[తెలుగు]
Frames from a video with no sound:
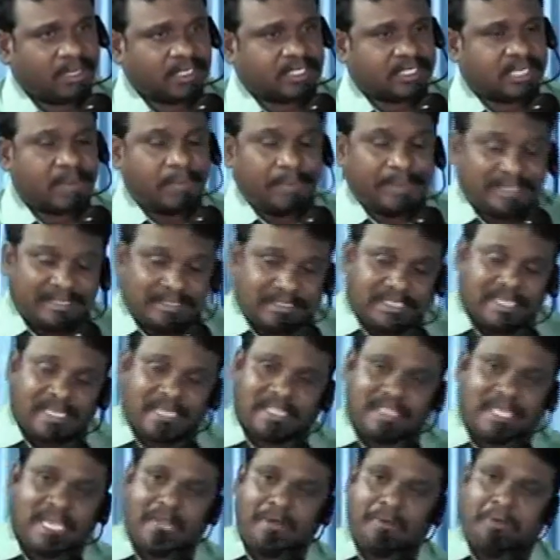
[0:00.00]
క్షమించే
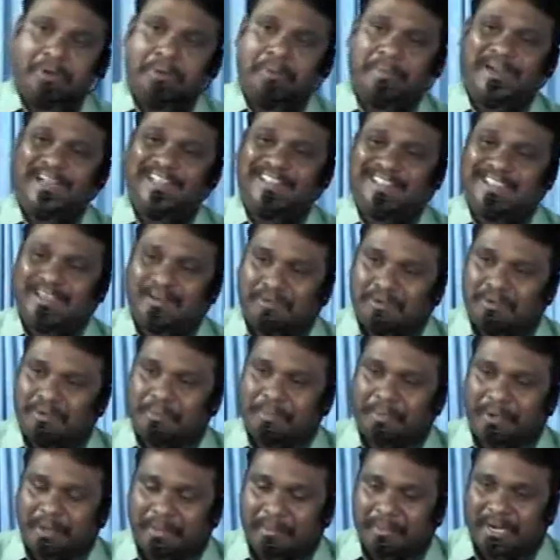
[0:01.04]
దేవుడు మా దేవుడు
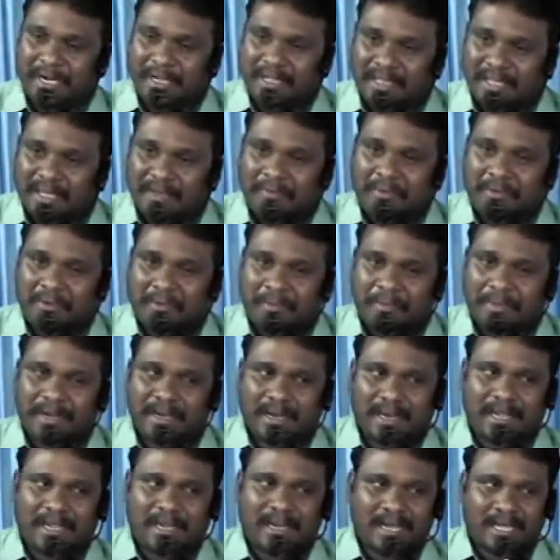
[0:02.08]
ప్రియమైన దేవుని
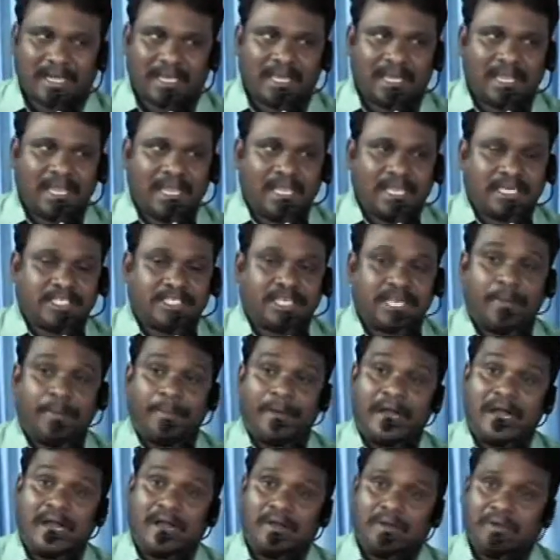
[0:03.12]
పిల్లలారా
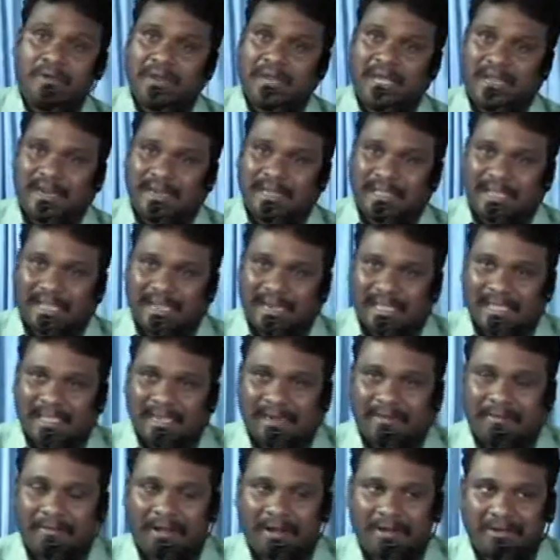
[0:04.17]
క్షమాగుణాన్ని
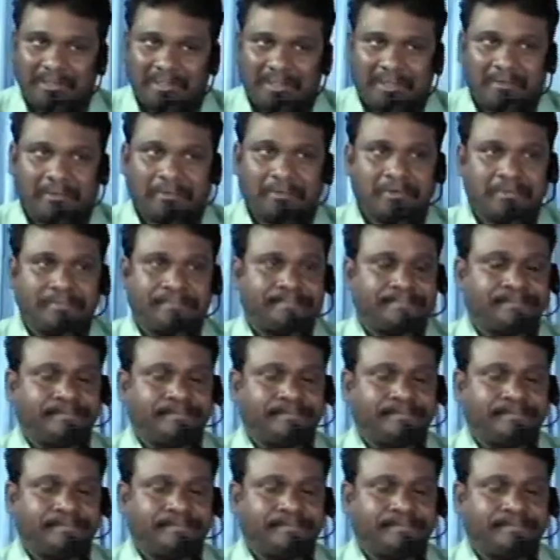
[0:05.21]
కలిగిన వాడు దేవుడు